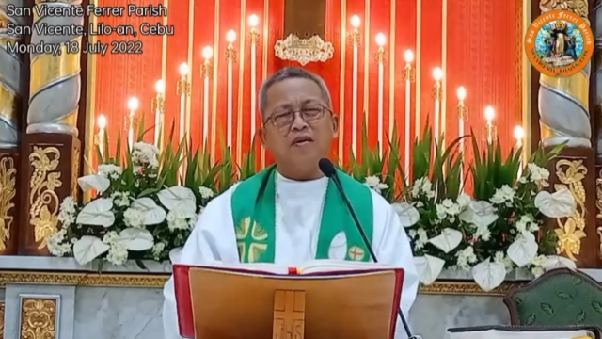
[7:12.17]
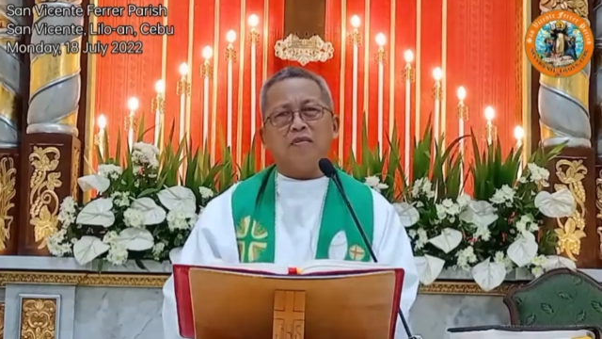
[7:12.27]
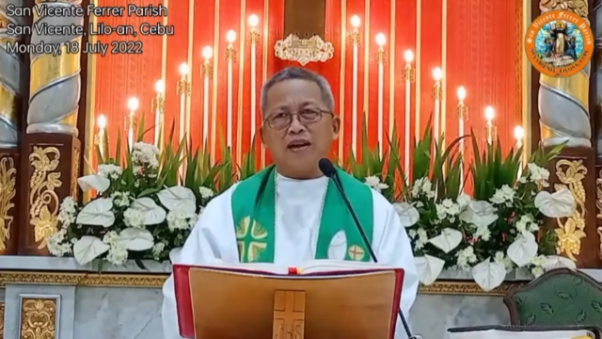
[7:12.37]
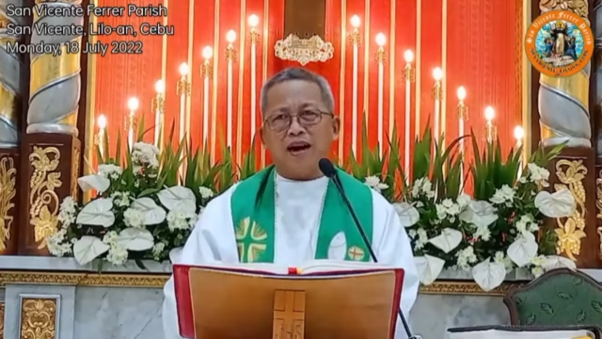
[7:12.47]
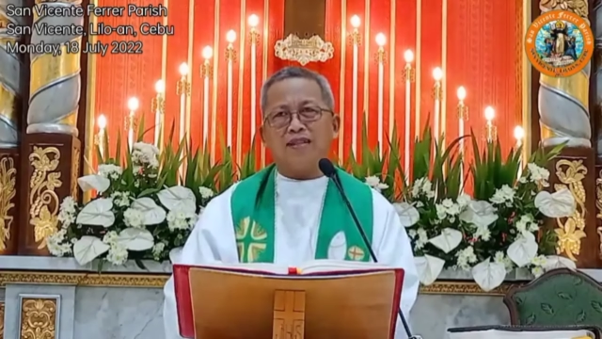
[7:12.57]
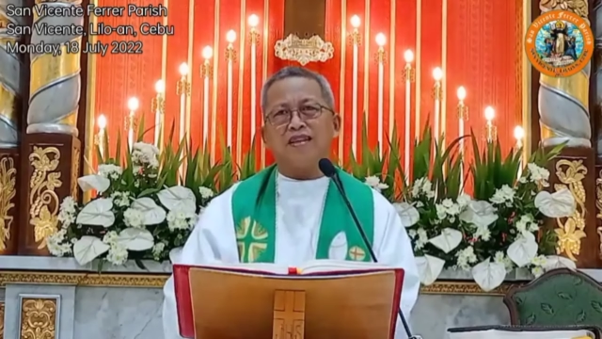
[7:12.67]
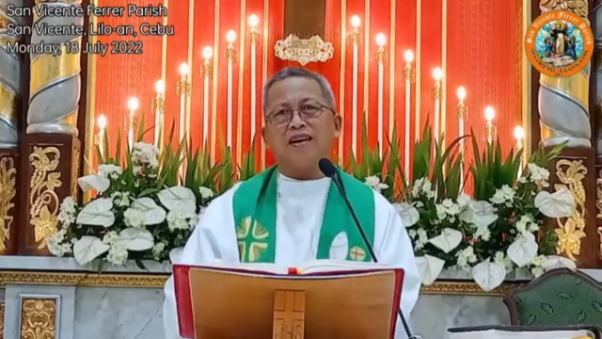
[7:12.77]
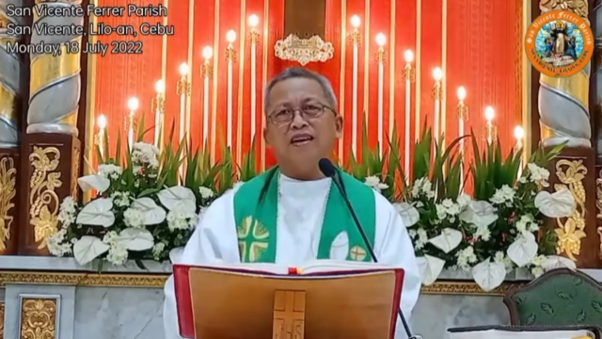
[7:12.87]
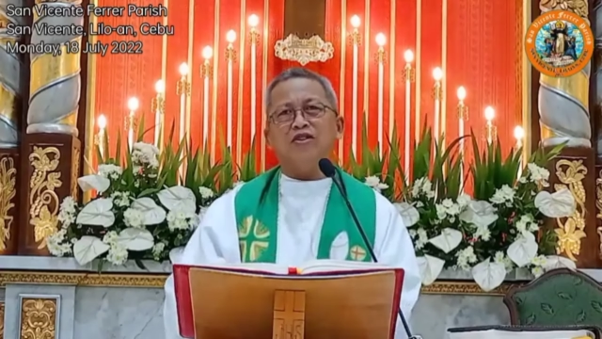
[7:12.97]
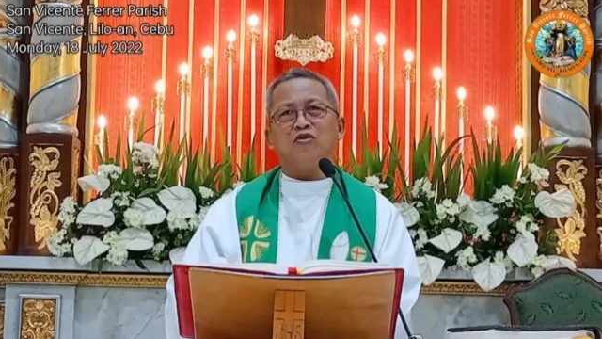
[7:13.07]

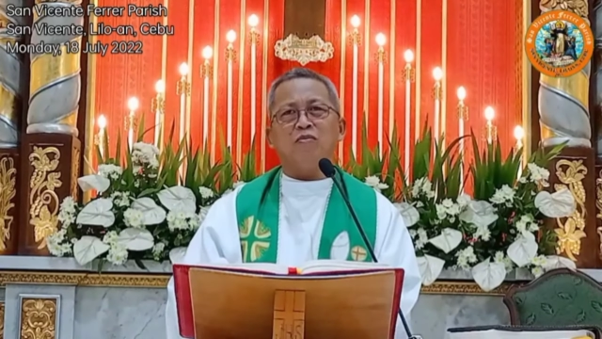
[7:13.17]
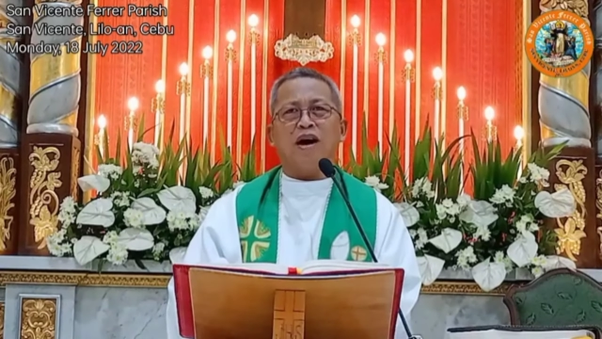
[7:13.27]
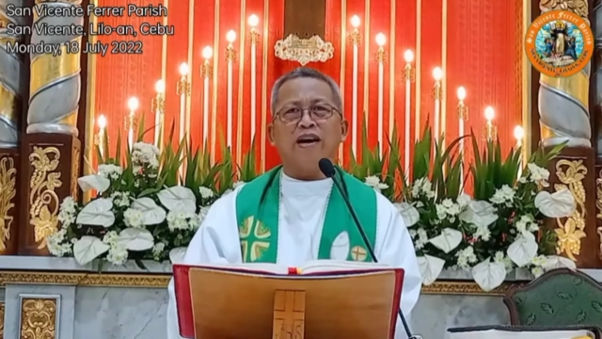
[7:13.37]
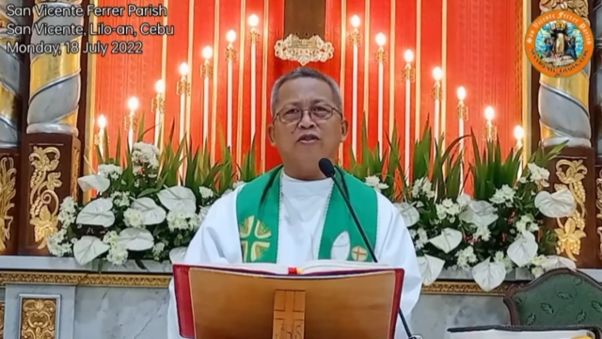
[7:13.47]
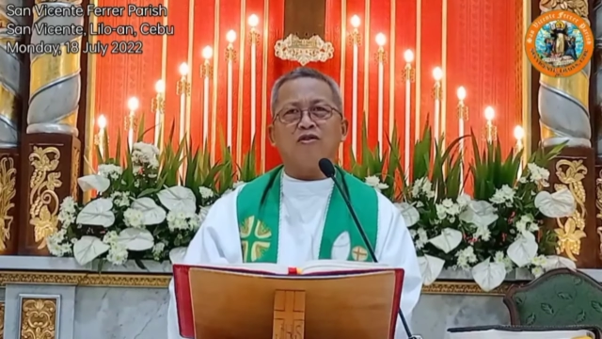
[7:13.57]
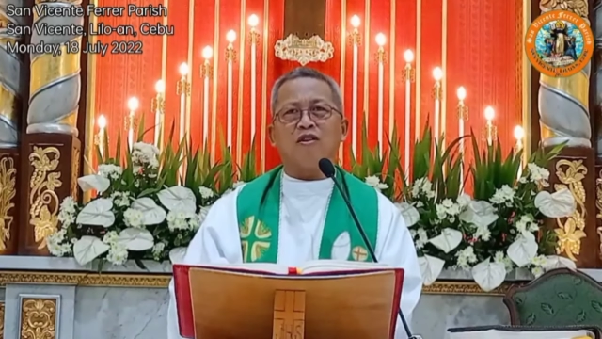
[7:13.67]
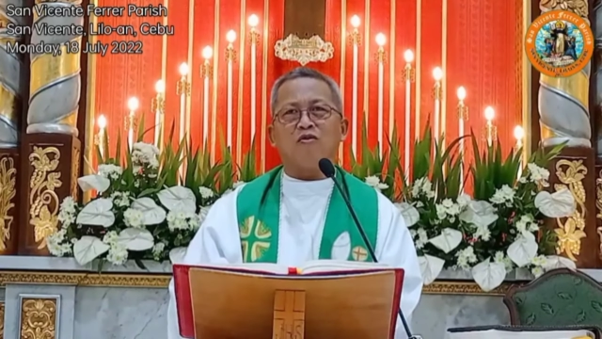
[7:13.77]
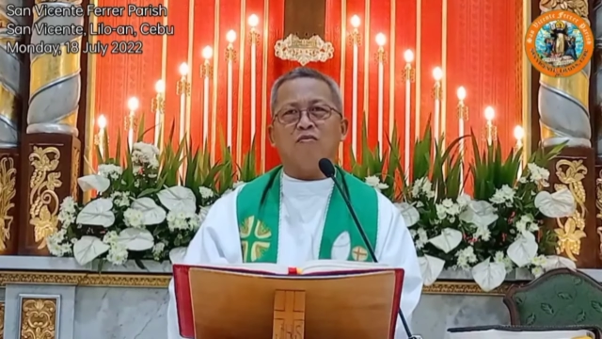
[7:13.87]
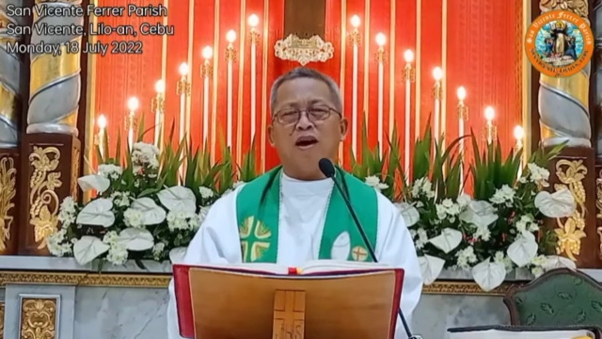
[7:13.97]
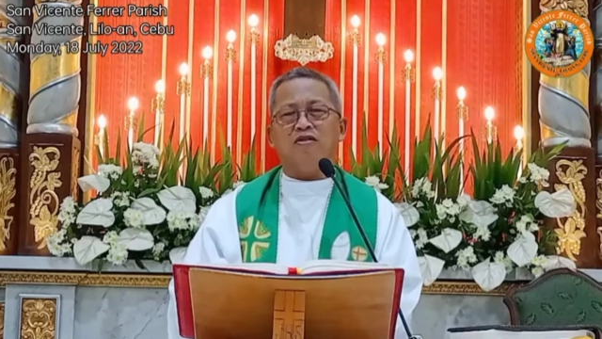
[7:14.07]
maghatag ninyo maayong
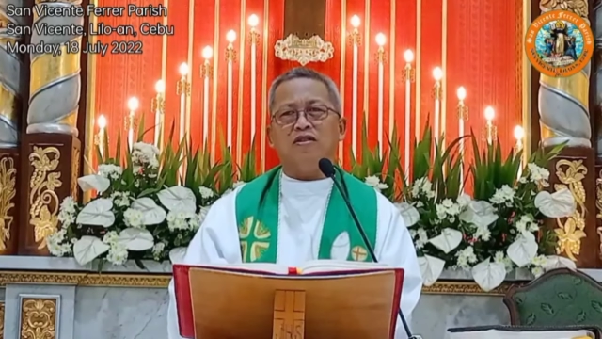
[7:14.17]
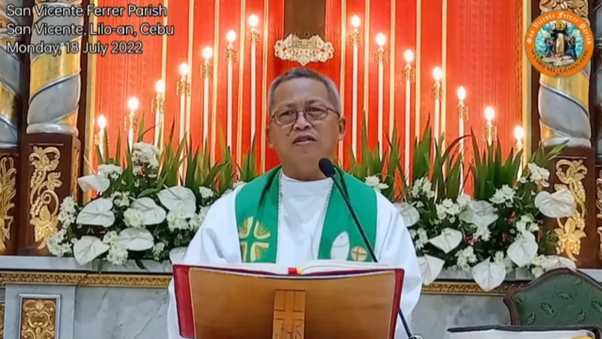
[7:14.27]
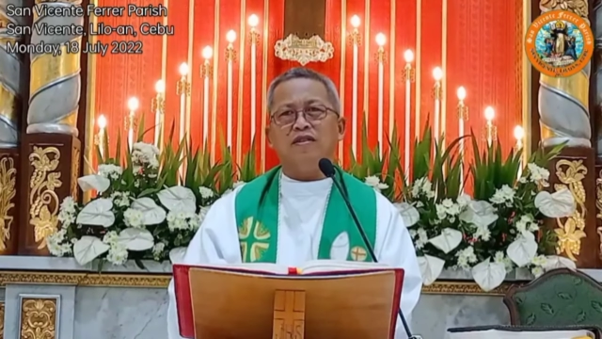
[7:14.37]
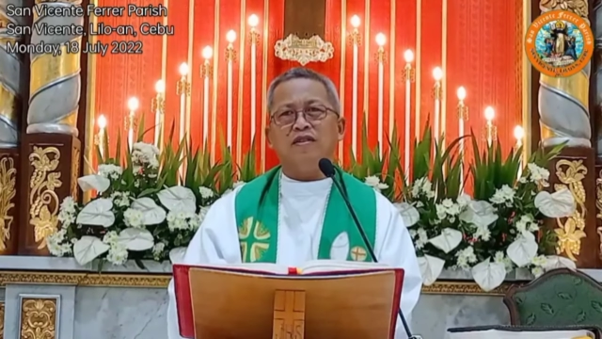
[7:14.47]
kaugmaon,